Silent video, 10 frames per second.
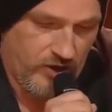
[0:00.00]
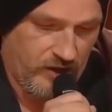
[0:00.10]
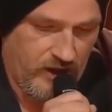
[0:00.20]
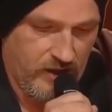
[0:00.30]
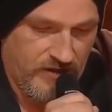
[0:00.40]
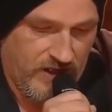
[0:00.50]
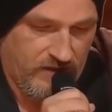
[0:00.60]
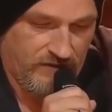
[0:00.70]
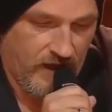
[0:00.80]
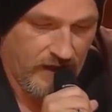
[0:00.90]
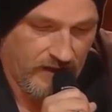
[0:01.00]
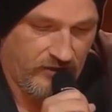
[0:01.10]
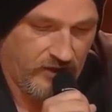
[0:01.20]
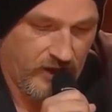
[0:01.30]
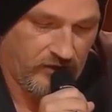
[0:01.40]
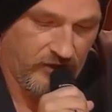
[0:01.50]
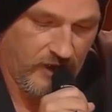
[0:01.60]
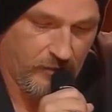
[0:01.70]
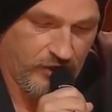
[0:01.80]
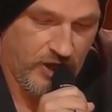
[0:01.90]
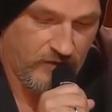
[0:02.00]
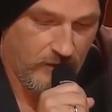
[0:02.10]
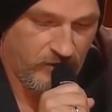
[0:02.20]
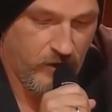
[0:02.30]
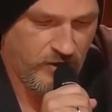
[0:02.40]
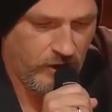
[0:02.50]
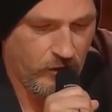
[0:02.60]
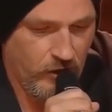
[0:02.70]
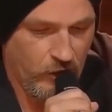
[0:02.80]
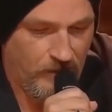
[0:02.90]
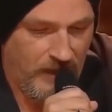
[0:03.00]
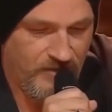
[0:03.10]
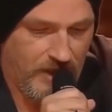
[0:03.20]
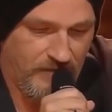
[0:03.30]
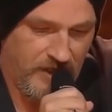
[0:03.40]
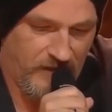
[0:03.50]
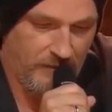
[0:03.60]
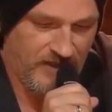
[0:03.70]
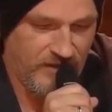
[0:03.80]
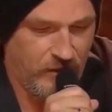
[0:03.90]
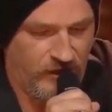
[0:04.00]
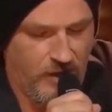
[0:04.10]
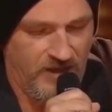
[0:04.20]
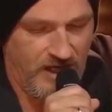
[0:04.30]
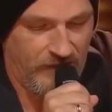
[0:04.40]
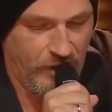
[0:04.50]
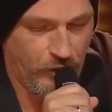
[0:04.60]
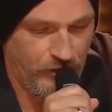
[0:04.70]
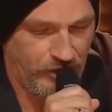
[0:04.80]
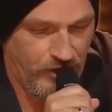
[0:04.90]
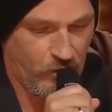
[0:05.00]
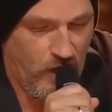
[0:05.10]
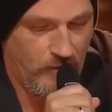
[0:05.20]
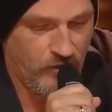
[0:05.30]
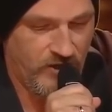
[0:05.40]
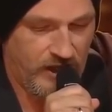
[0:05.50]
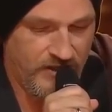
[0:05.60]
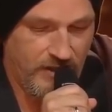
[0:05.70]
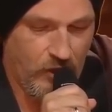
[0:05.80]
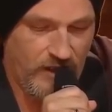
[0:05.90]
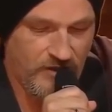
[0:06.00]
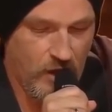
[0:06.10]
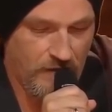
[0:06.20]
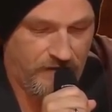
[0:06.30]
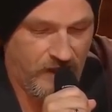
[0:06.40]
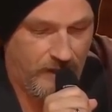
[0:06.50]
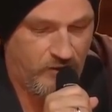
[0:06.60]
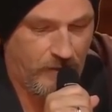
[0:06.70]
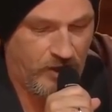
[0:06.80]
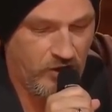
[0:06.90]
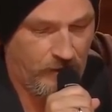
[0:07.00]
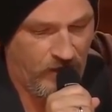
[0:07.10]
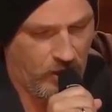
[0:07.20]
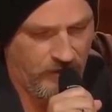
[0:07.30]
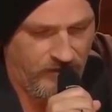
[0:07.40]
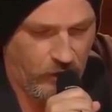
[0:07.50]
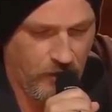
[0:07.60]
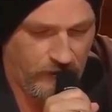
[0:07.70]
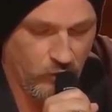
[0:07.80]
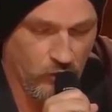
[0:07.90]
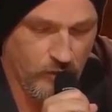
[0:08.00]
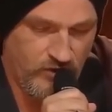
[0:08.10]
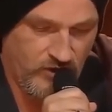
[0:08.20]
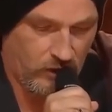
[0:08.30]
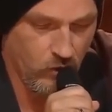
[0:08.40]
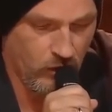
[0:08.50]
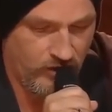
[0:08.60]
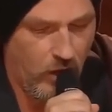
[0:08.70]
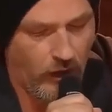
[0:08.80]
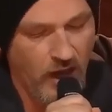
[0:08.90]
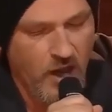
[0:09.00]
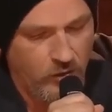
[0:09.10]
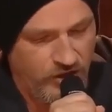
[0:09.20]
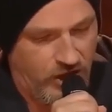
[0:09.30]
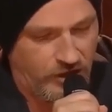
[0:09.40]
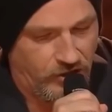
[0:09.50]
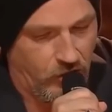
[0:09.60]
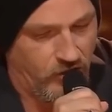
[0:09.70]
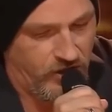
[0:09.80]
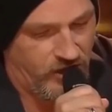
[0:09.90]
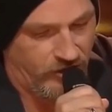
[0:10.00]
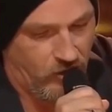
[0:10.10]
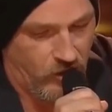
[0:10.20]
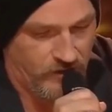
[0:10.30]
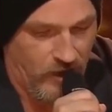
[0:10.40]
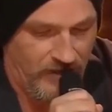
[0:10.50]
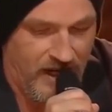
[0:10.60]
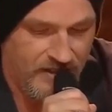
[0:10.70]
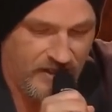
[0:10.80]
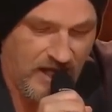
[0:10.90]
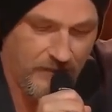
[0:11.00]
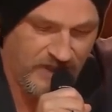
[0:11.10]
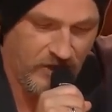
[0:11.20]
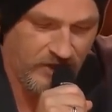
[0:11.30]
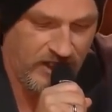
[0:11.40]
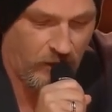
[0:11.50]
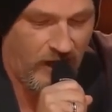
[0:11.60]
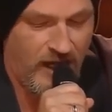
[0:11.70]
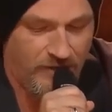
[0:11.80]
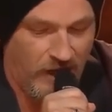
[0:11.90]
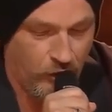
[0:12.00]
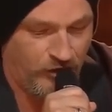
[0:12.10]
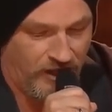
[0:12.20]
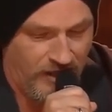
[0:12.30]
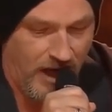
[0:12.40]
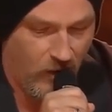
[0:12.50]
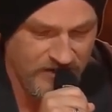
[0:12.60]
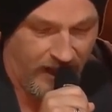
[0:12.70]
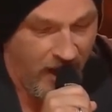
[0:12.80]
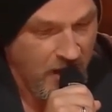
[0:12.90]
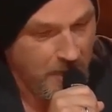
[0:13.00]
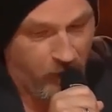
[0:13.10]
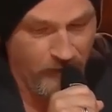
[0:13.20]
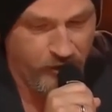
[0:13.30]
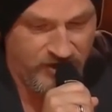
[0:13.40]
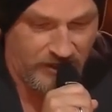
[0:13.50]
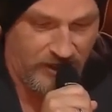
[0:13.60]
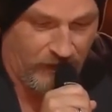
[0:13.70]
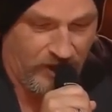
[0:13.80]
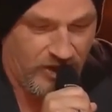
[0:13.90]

Richard G. hat sich verfahren. Gasse, Gasse, da, Bordscheinschwalbe, Stretchlight. Uiuiui, Bremsen am Wegfallen, passend zur Rel, Badewanne, Note kriegt hohe Ablöse, der Rest der Woche, das läuft. Verliebt, Shopping, Shopping, da kommt die Verkäuferin. Uh, böse Sache, Uwe, traurig. Richard G. tröstet, ja, Trost, volle Breitseite, da, Missverständnis, voll reingeflankt, Note kann nach Hause gehen. Bums, Richard G.